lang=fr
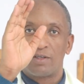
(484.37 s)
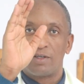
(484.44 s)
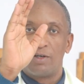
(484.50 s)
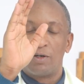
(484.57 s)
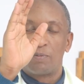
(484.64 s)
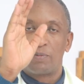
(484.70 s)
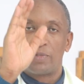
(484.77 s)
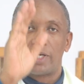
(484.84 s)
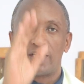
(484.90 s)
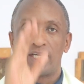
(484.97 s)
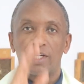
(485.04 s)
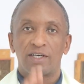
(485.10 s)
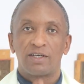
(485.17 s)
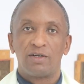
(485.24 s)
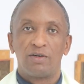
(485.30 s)
le
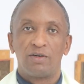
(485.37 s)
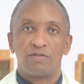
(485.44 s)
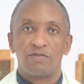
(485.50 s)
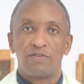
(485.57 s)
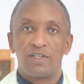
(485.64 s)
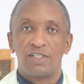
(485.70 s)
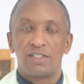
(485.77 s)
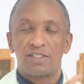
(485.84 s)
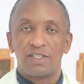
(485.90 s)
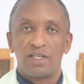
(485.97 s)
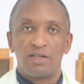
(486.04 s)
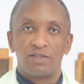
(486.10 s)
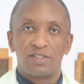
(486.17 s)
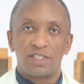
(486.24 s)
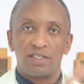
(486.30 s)
Père, le Fils et
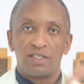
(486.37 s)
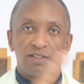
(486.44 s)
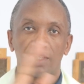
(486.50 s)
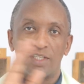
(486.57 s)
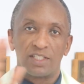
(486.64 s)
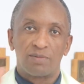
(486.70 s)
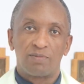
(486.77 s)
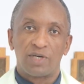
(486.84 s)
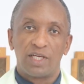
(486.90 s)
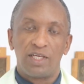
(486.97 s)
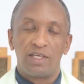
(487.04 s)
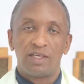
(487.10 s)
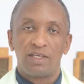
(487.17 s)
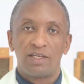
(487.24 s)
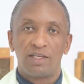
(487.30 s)
le
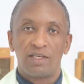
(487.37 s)
Saint-Esprit.